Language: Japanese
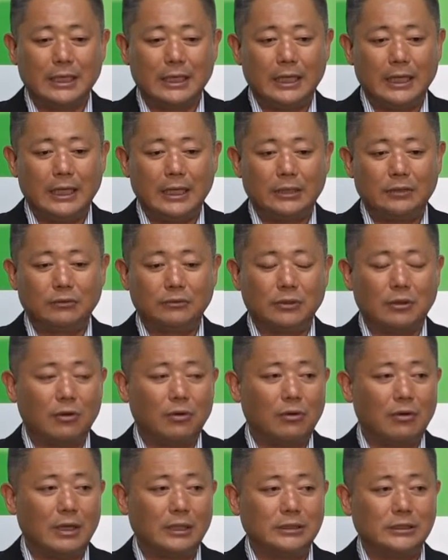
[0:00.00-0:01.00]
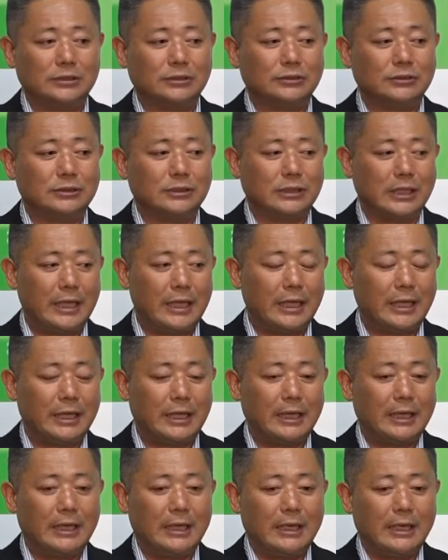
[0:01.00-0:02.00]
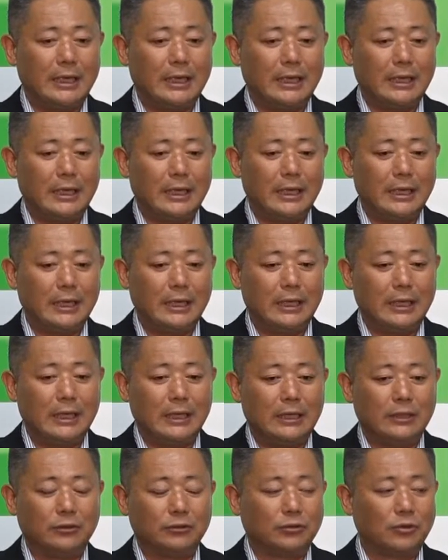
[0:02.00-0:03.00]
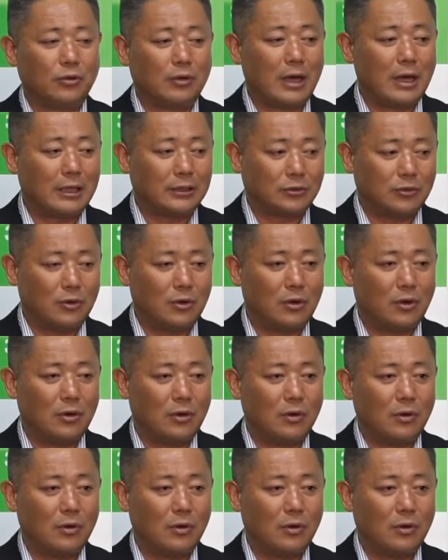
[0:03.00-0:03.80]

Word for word: えー、いろんな法案について、えー、与党側と